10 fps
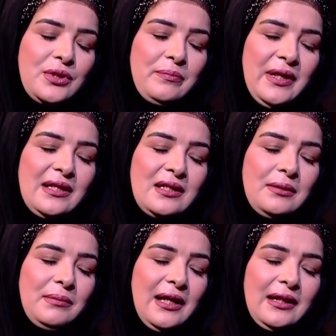جدا
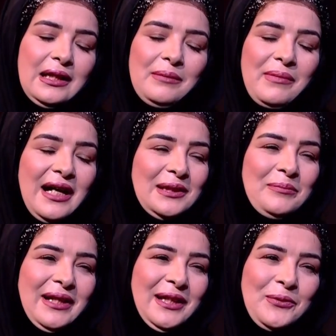من ايام مع
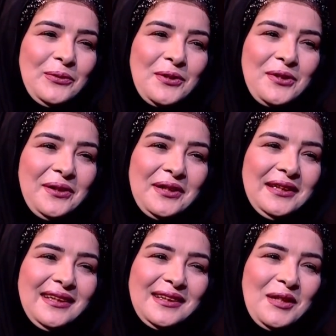الباليه كنا
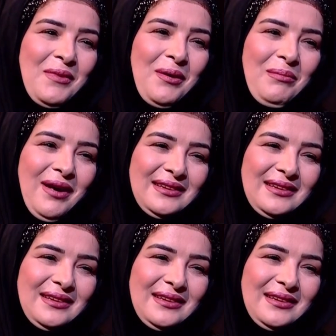صغيرين كده مع بعض